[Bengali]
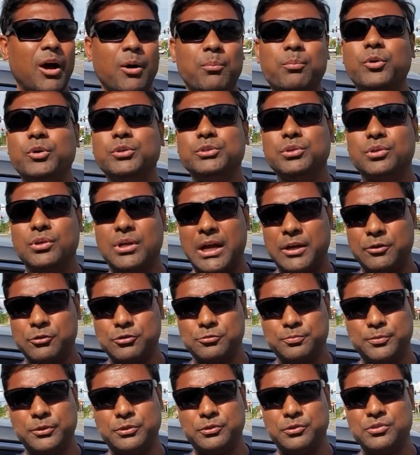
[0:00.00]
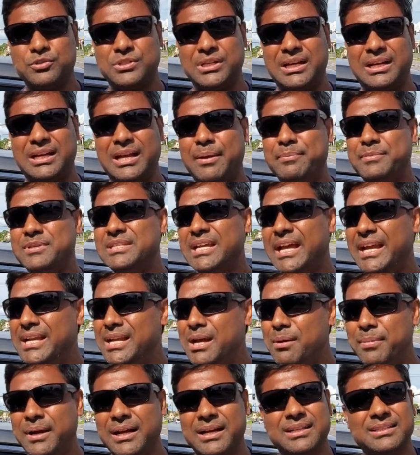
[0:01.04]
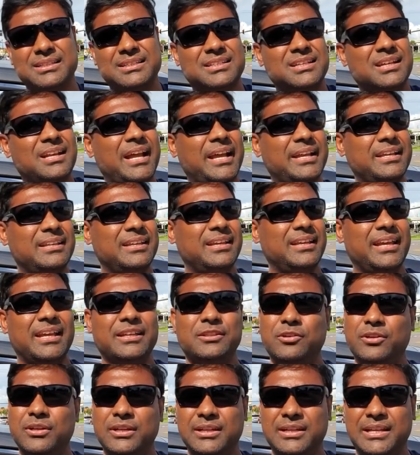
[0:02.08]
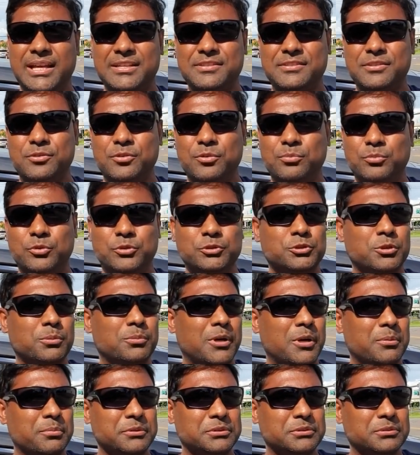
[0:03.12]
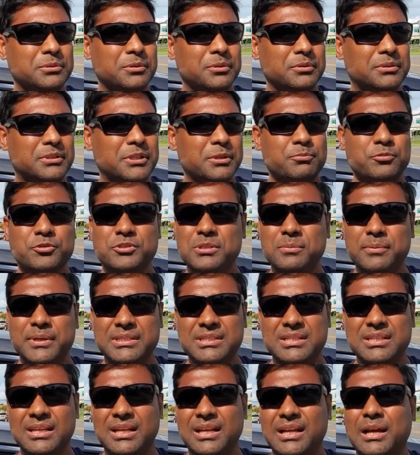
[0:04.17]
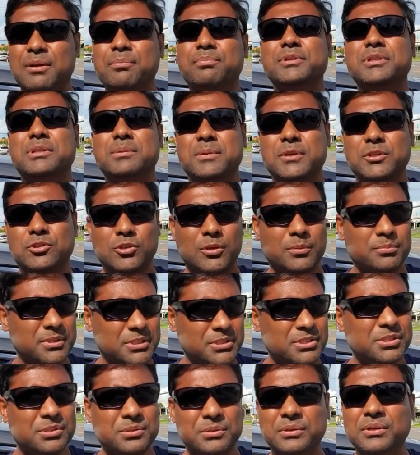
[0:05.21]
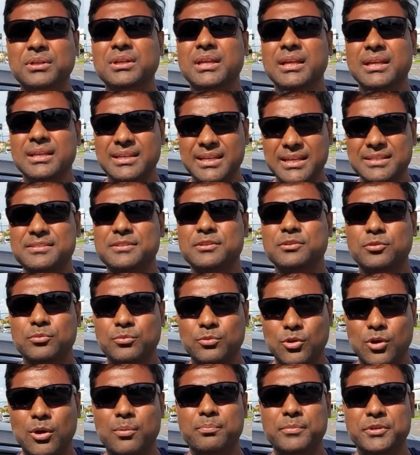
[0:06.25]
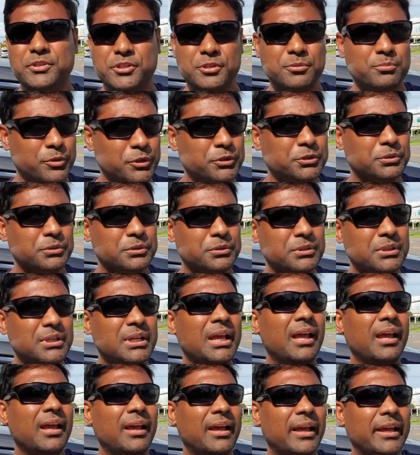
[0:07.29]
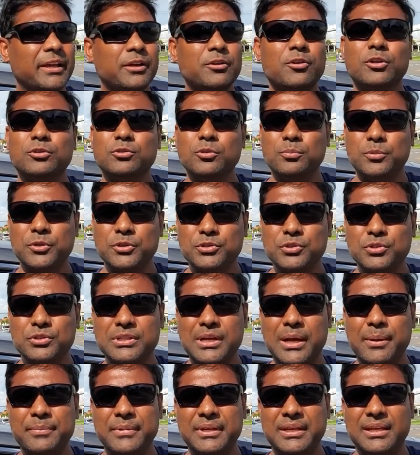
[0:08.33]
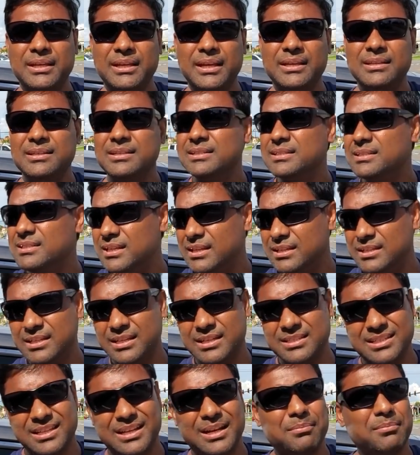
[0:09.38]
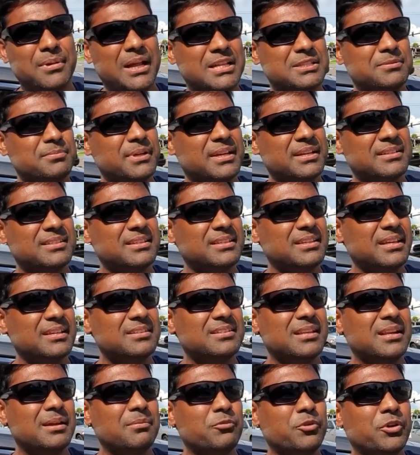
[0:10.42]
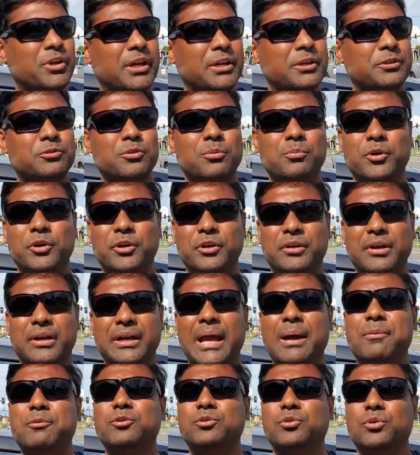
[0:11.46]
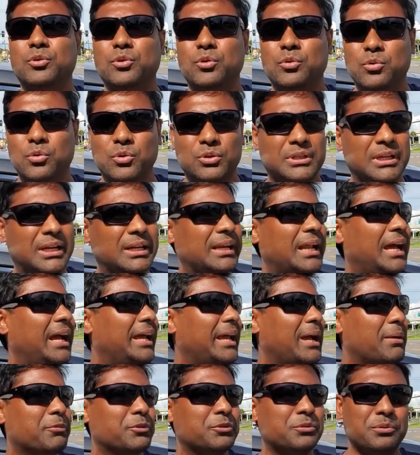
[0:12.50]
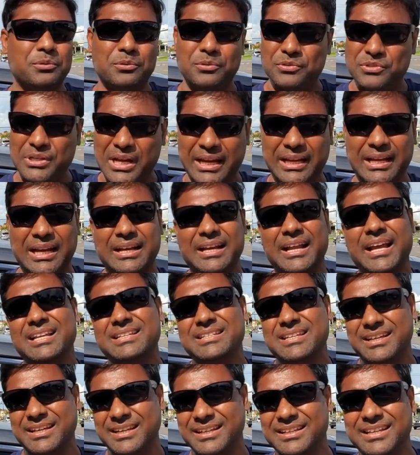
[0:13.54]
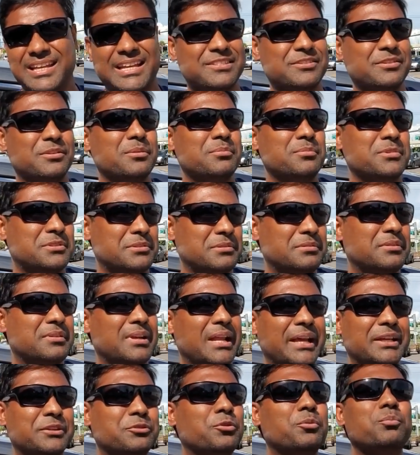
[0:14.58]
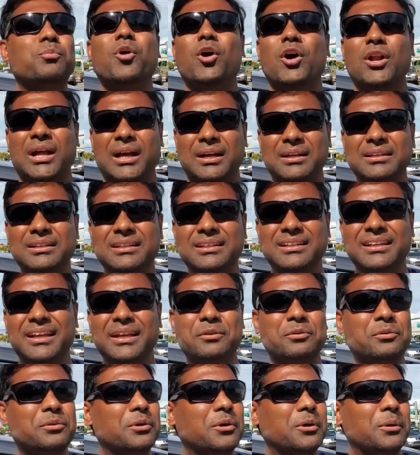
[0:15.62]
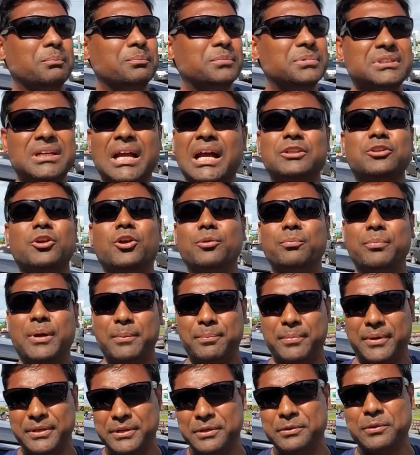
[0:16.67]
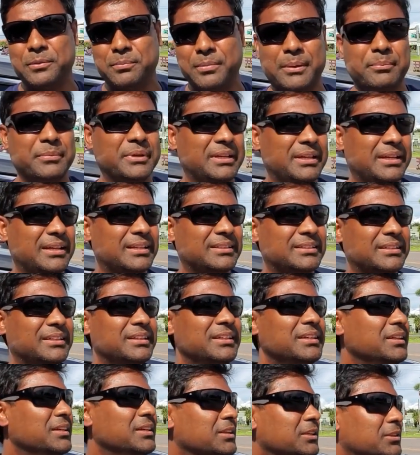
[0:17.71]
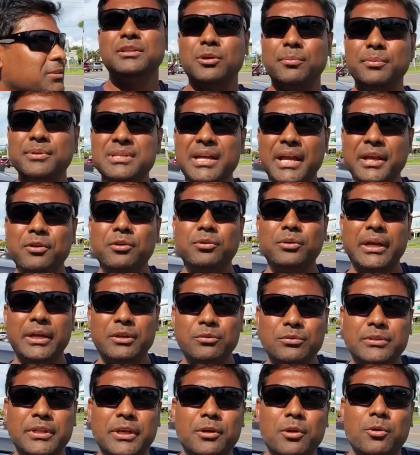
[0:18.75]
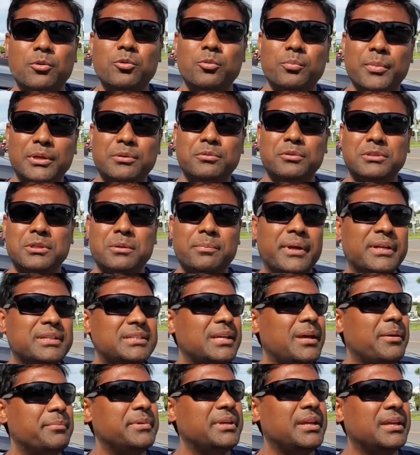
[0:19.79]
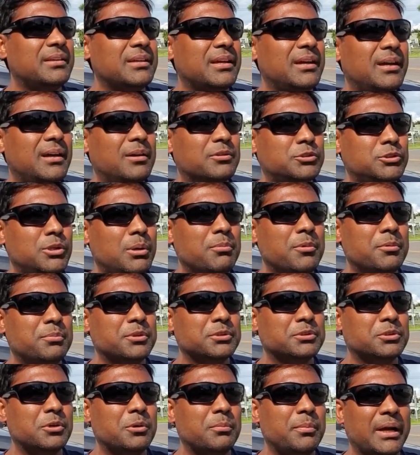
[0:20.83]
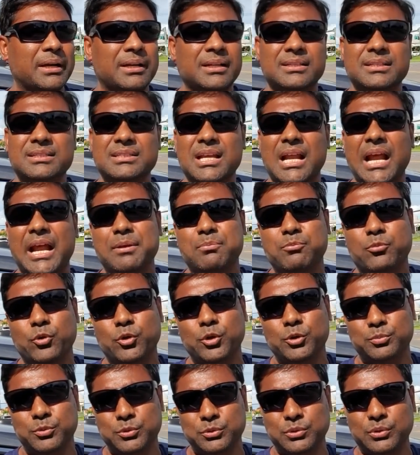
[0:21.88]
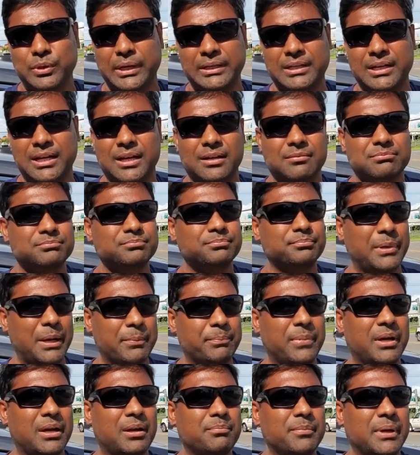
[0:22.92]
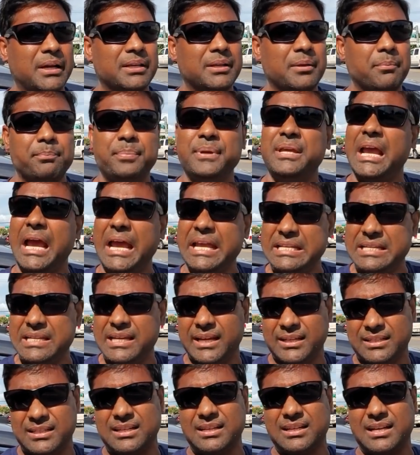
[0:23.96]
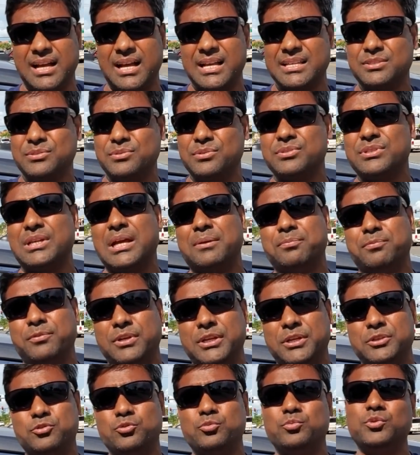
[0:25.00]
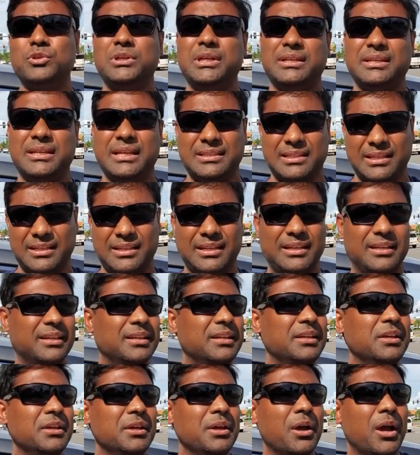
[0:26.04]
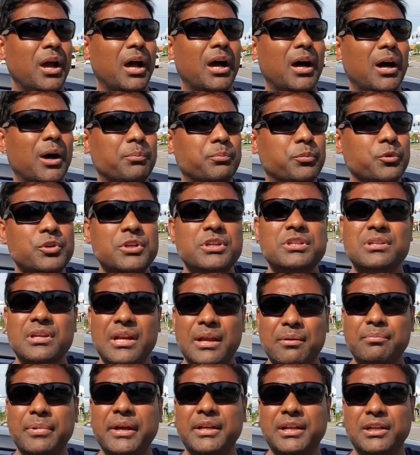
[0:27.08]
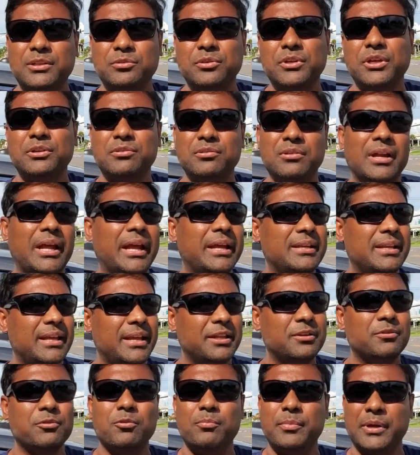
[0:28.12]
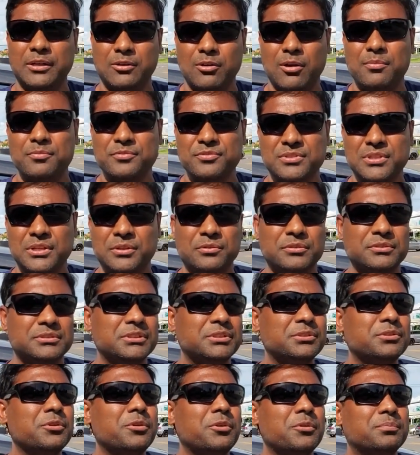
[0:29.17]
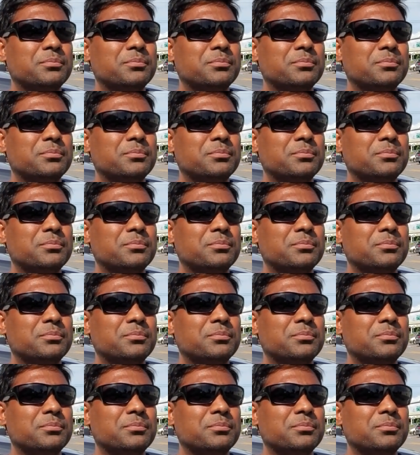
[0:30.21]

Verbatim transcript: বৈধ কাগজপত্র ছাড়া আমি জানি না বাংলাদেশের আইনে এই ধরনের ক্যাসিনো বৈধ বা অবৈধ ঠিক বুঝতে পারছি না কারণ পৃথিবীর সব দেশই তো ক্যাসিনো কম বেশি বৈধ এই গত বছর যে আমি এই সে গিয়েছিলাম লাস ভেগাসে গিয়েছিলাম ওইখানে তো মনে করেন এমন কোনো হোটেল নাই এমন কোনো জায়গা নাই যেখানে ক্যাসিনো মেসিনো নাই তো ভরা এগুলো সাধারণ ব্যাপার ইউরোপ আমেরিকাতে তবে যাই হোক এটুক থেকে অনুমান করতে পারছি আমি এটা সম্ভবত বাংলাদেশের আইন বহির্ভূত একটা ব্যাপার মানে বেআইনি একটা কাজ তো যার ফলে যুবলীগ নেতাকে পুলিশরা ভাইরা ধৈরা টুরে আইনে এরকম একটা অবস্থা করছে তো